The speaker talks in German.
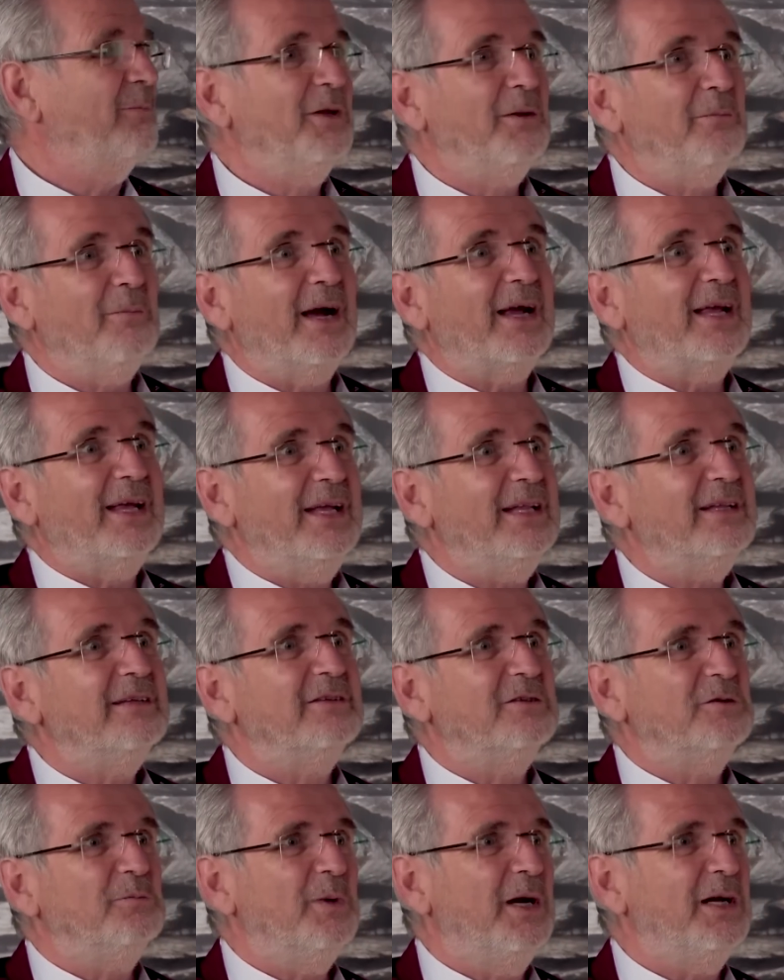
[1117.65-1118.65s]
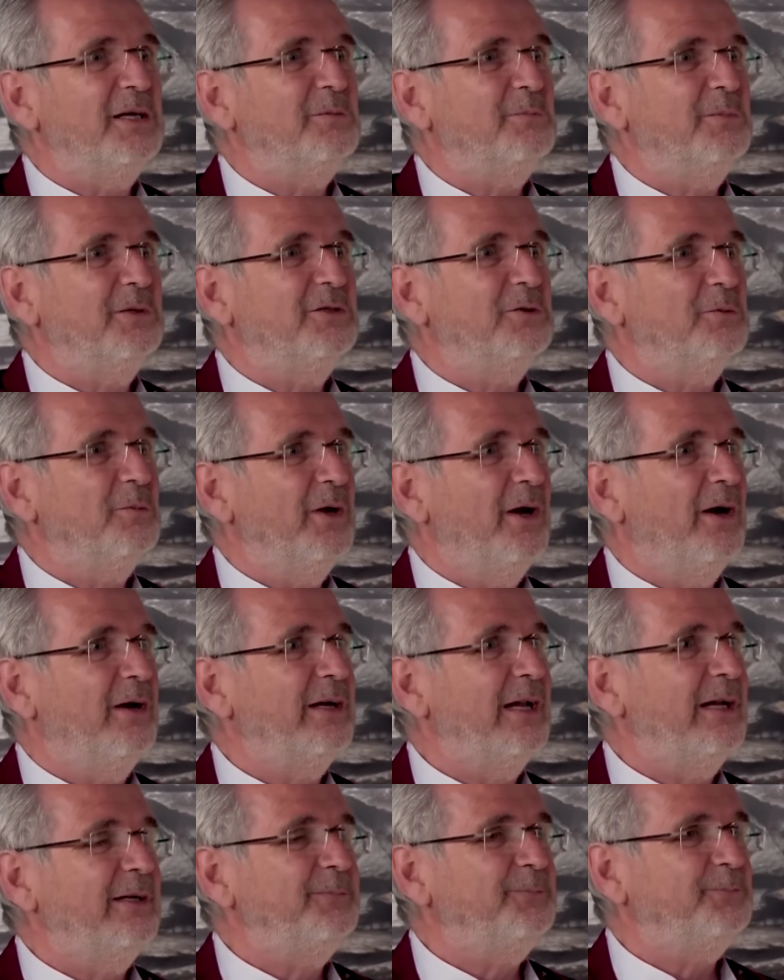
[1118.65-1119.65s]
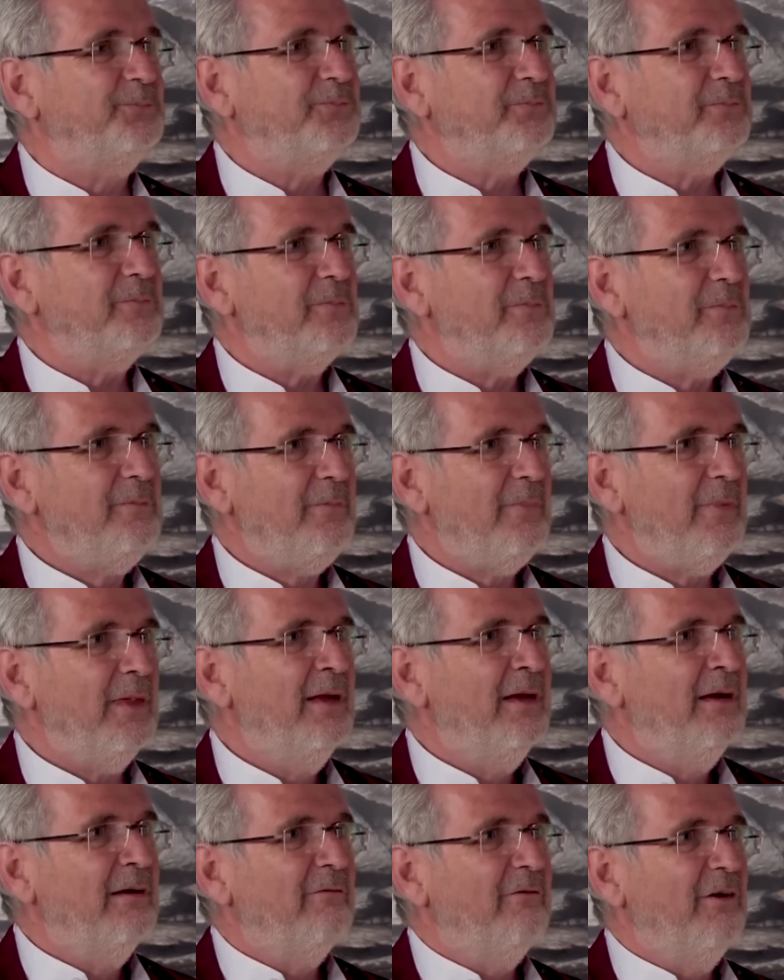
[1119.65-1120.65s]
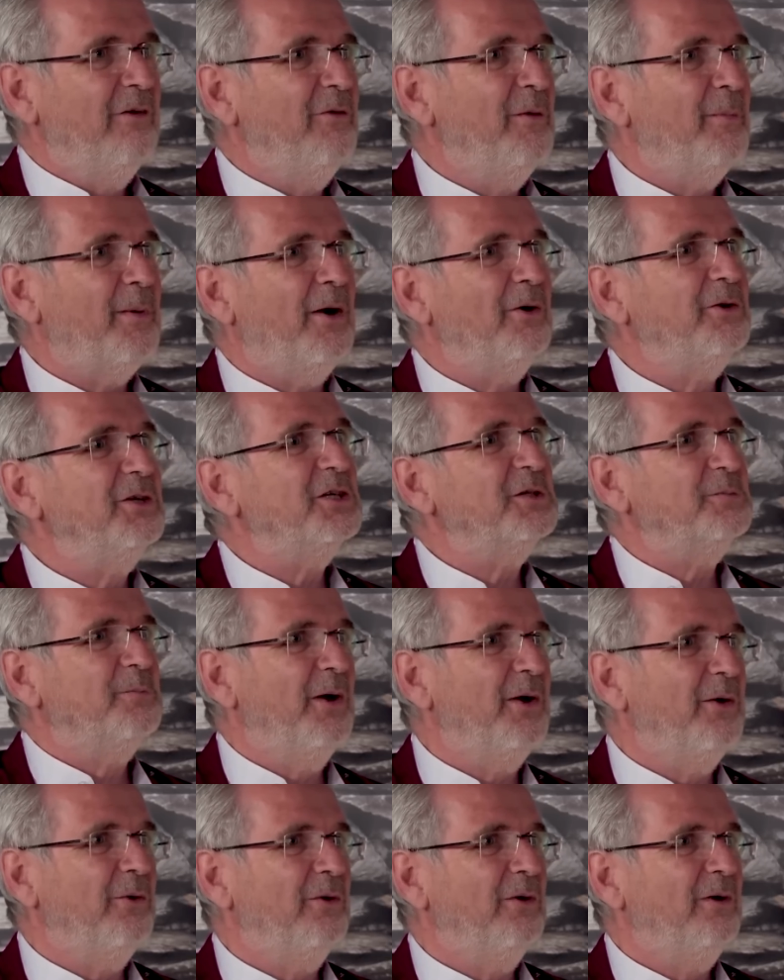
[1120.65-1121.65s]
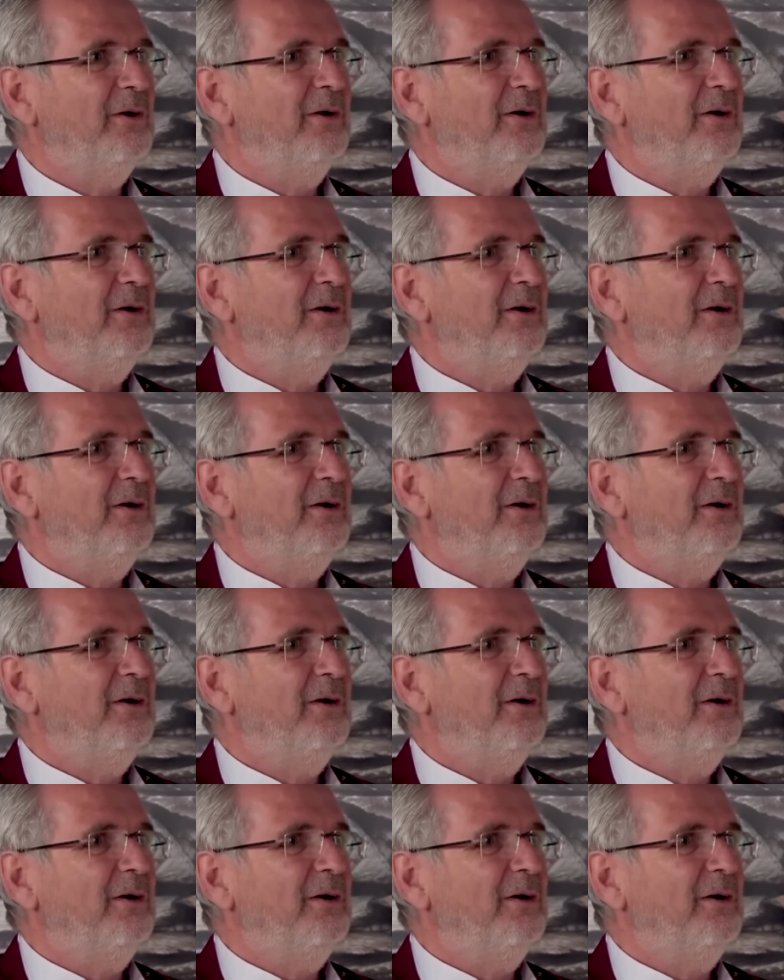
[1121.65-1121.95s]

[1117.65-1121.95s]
mit Magneten zum Beispiel zu behandeln, weil wir brauchen ja Spannung.